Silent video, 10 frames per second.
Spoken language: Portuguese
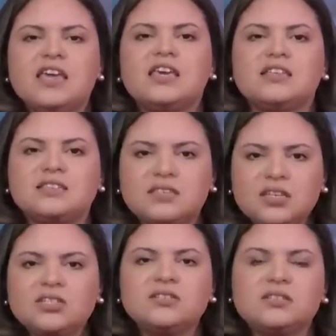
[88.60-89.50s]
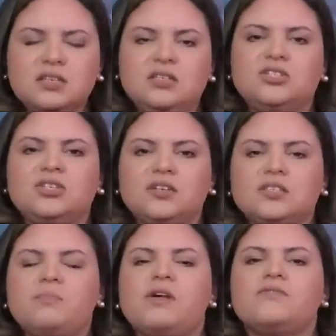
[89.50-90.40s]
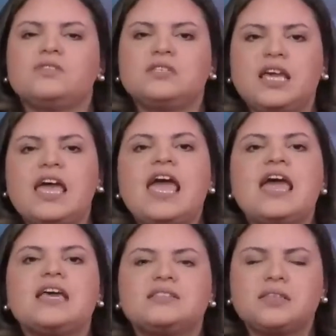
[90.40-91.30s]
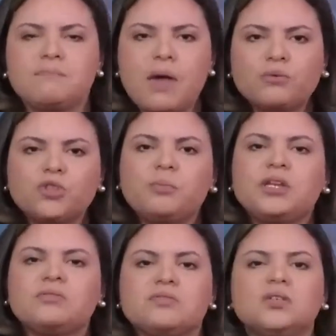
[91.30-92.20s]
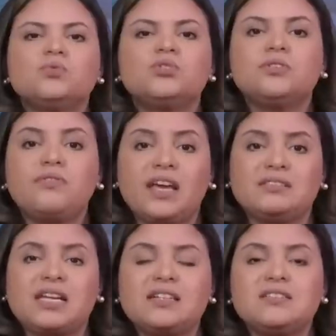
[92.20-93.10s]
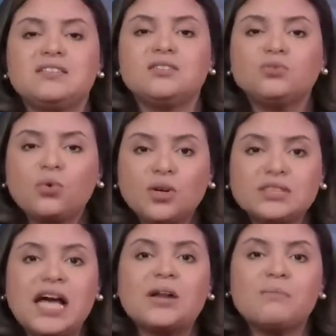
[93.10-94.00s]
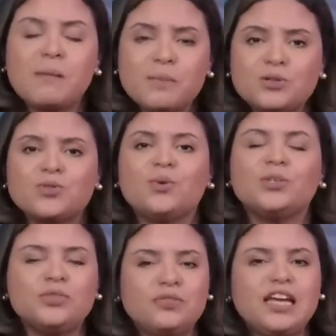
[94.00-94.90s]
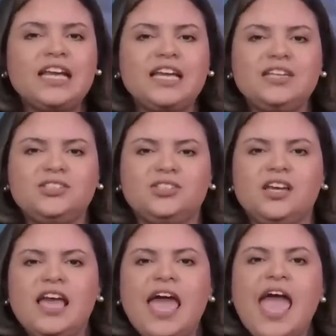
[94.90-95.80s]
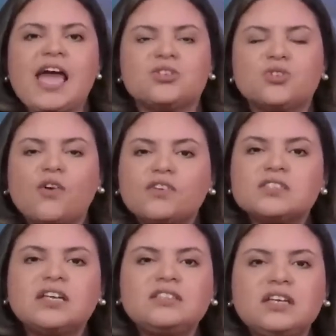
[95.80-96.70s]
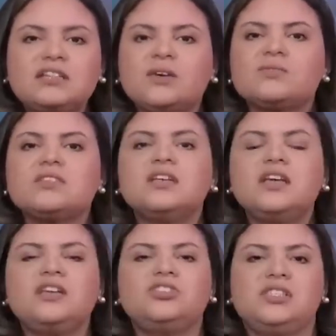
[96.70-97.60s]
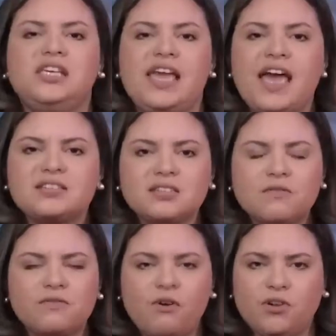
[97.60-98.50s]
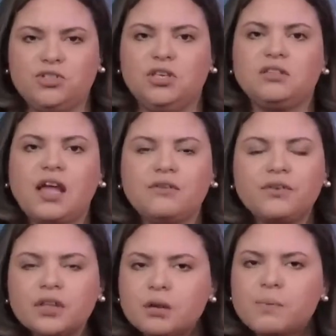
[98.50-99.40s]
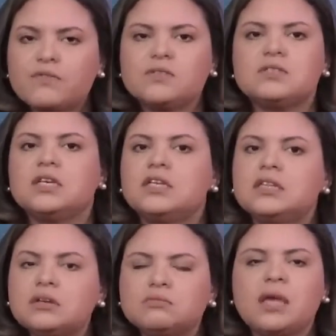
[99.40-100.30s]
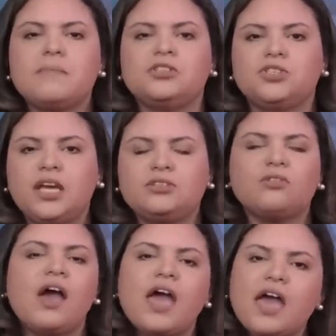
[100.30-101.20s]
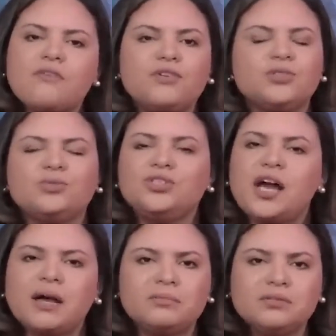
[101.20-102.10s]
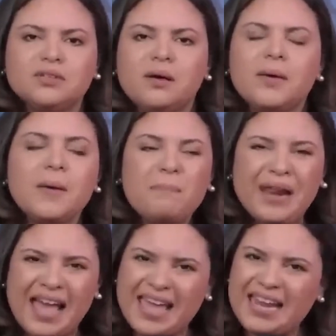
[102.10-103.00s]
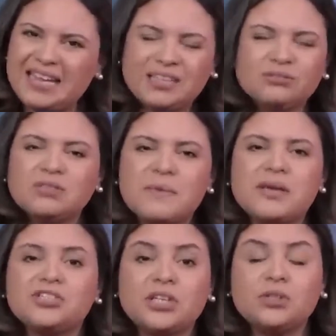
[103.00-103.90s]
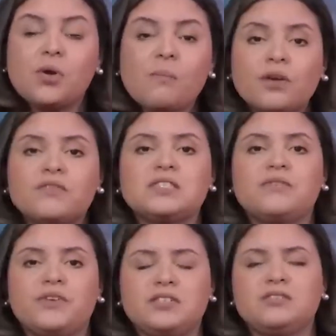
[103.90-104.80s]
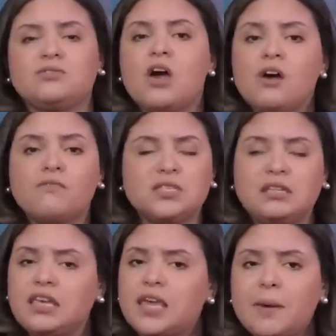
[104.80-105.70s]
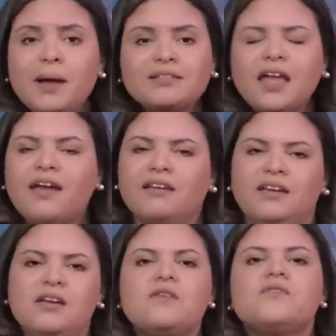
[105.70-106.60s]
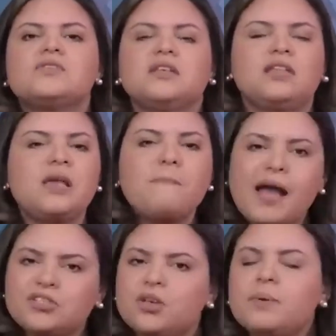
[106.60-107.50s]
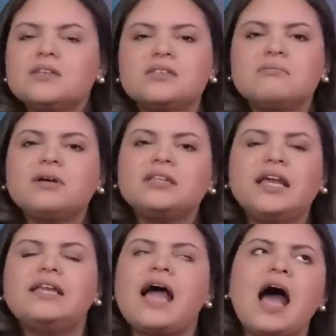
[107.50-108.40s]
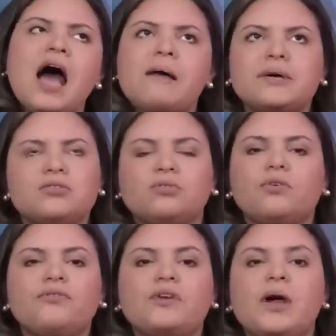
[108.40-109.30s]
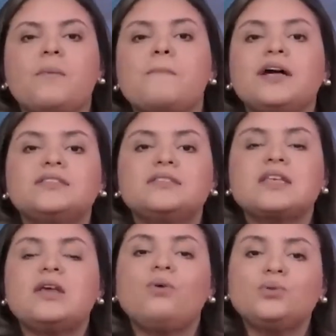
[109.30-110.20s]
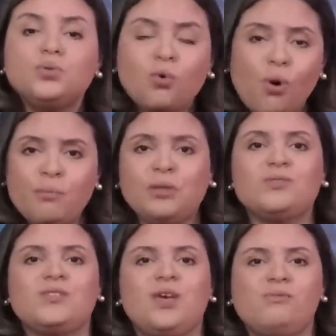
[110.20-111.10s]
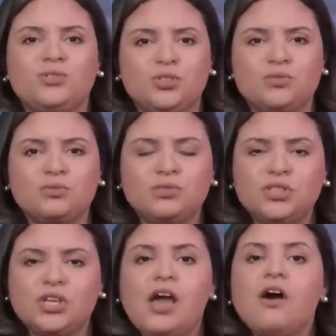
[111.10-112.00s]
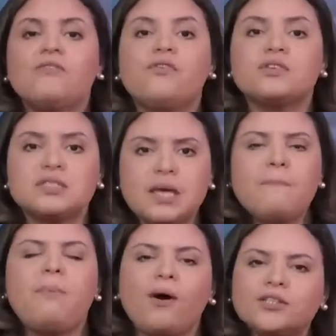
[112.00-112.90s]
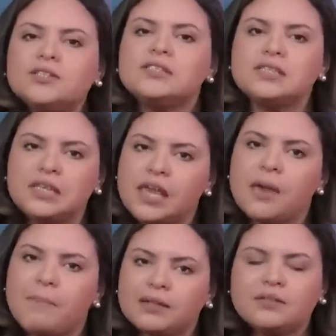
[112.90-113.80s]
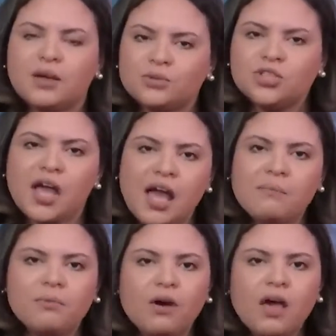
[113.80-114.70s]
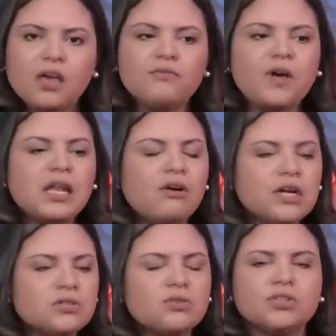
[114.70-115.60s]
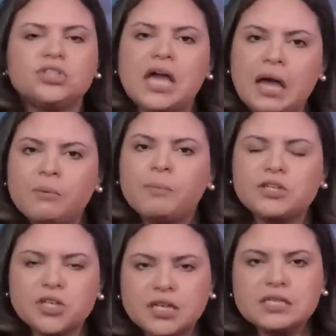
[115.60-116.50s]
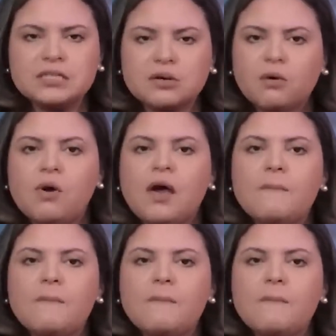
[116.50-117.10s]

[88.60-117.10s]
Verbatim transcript: que existe sim chance para você receber o Espírito Santo de verdade e se tornar uma pessoa diferente. É só você entender o seguinte, que essa voz que tá aí falando para você que não tem mais jeito é a voz do diabo. E para ele que não tem mais jeito. E como que você faz isso? Você tem que rebater. Você tem que partir para cima dele. Ah, mas eu estou fraco. Mas em o nome do Senhor Jesus, você pode sim rebater o diabo e falar: olha só, diabo, preste atenção.